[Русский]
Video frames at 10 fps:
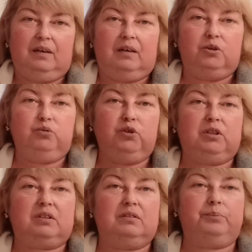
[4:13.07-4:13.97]
Ну
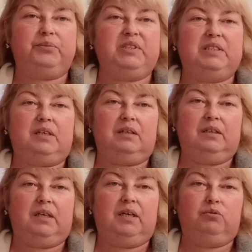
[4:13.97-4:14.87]
вот, постирала
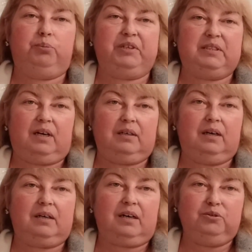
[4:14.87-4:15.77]
я его при
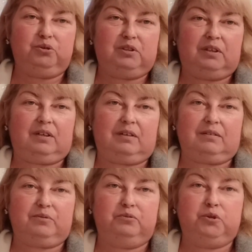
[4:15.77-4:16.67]
40 градусах,
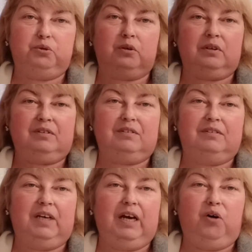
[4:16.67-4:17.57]
все,
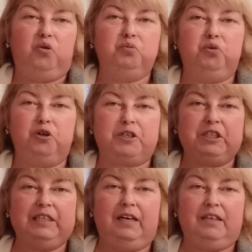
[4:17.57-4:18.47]
он больше
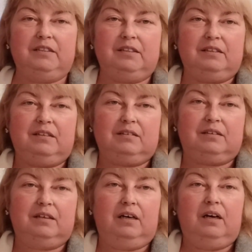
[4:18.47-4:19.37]
не лезет.
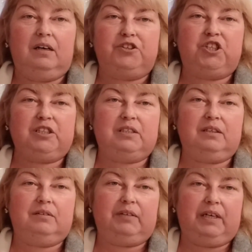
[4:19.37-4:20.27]
Честно
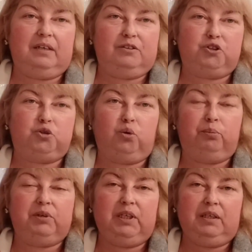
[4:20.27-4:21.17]
говоря,
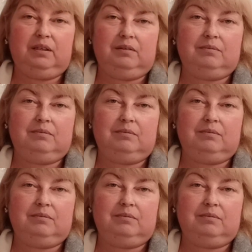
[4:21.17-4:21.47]
теплый.